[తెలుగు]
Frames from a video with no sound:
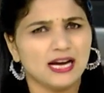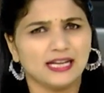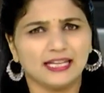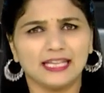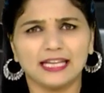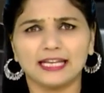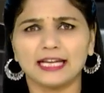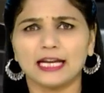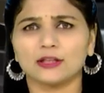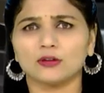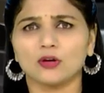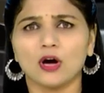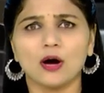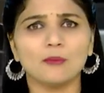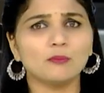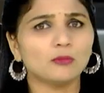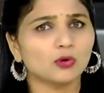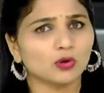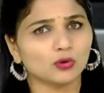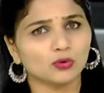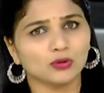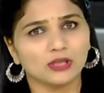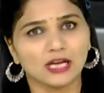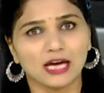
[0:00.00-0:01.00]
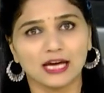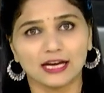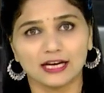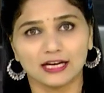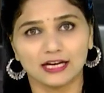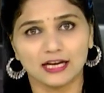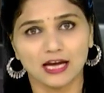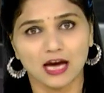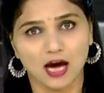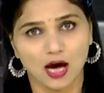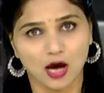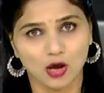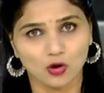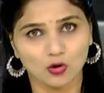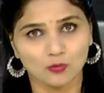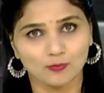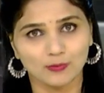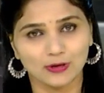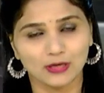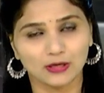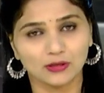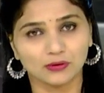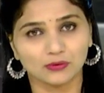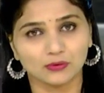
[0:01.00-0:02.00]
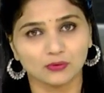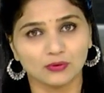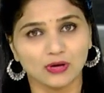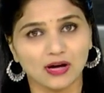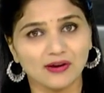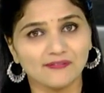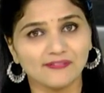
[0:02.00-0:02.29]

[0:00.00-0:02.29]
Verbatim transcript: టికెట్లు అబ్బుకున్నారన్న ఆరోపణలు కూడా